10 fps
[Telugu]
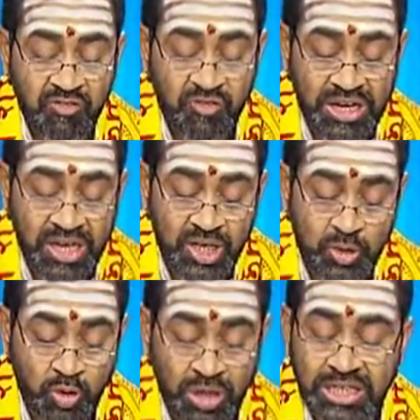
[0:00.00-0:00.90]
వెన్నని
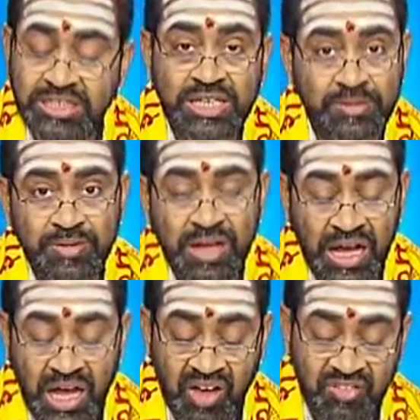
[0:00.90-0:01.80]
దొంగిలించడం
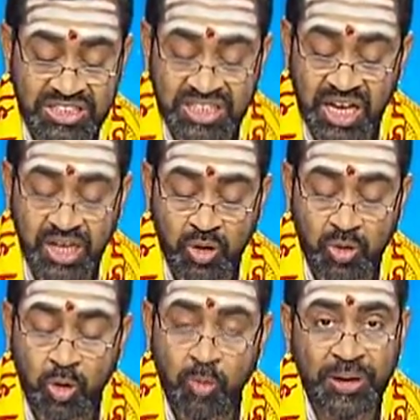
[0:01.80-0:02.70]
ఆ విషయాన్ని
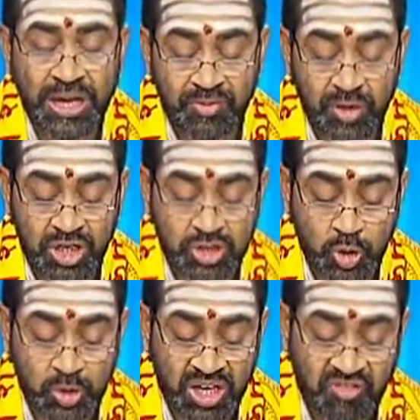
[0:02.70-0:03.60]
గోపికలందరూ
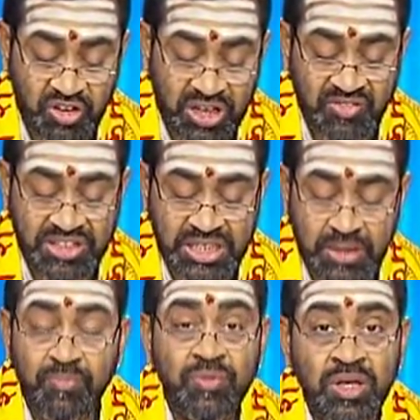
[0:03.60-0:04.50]
యశోదకి
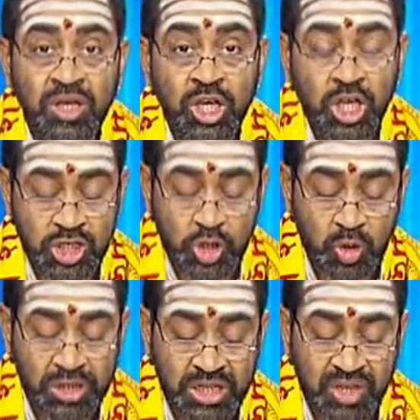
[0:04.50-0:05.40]
విన్నవించడం
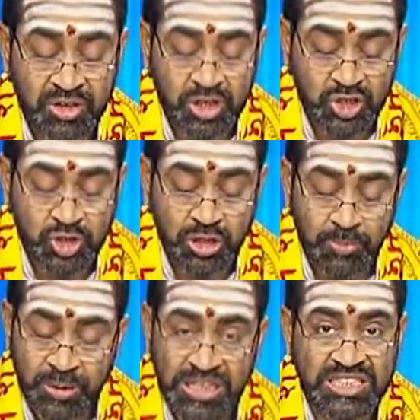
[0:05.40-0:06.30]
యశోదాదేవి కృష్ణుని
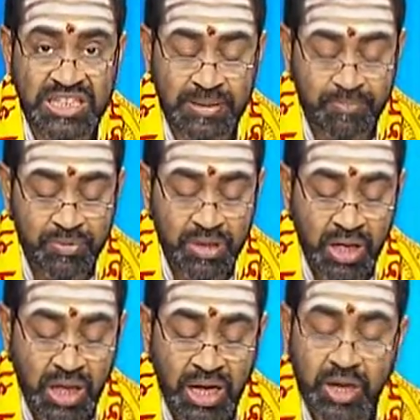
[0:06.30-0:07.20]
పిలిచి
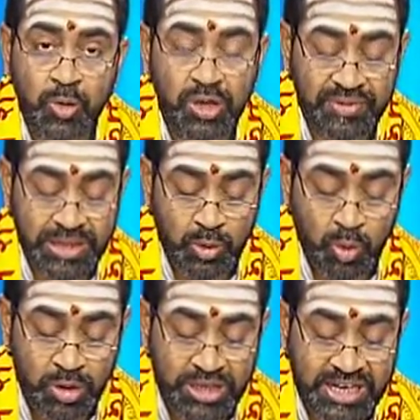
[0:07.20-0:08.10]
అక్కడ ఉన్నటువంటి
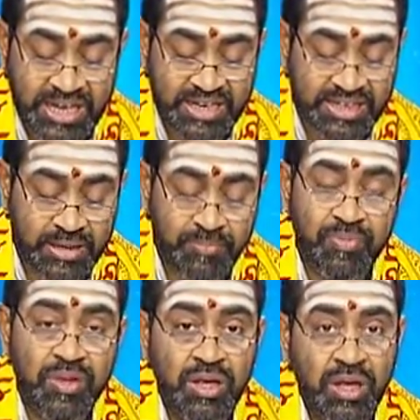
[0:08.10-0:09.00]
రోటికి కట్టడం
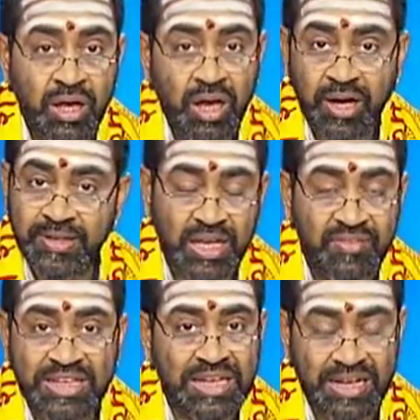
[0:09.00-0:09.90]
ఆడ
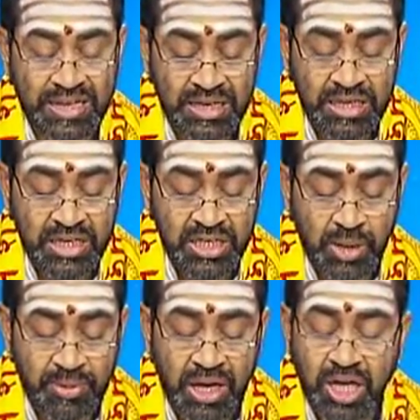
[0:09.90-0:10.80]
తర్వాత
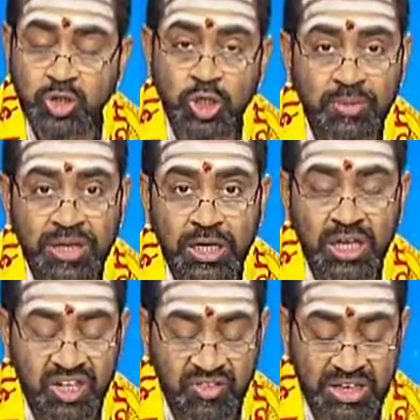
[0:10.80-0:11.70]

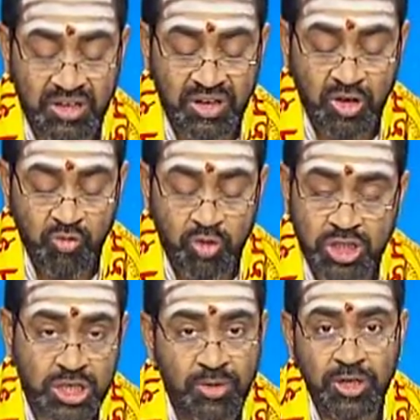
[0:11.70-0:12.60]
యమలార్జునములనేటువంటి
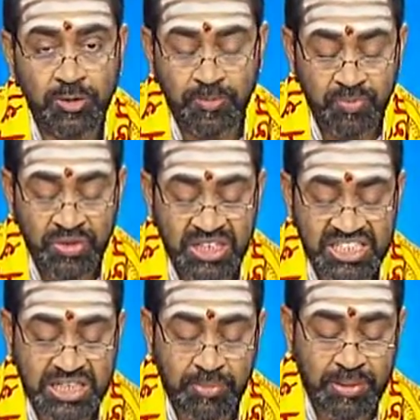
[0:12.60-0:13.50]
వృక్షములను
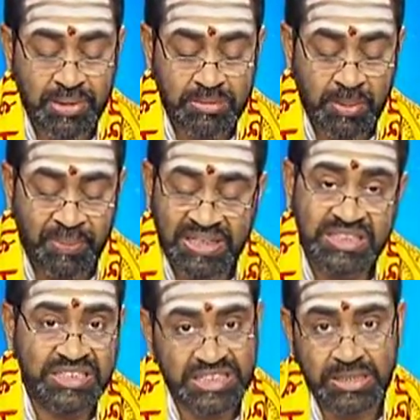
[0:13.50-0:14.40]
కృష్ణ పరమాత్మ
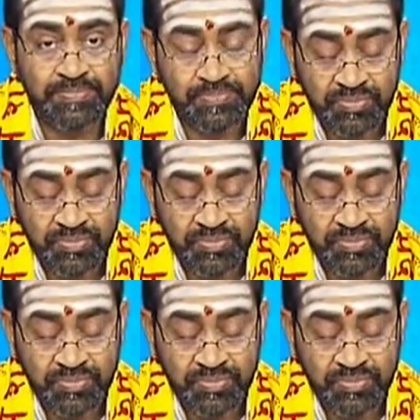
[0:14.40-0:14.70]
భంజించడం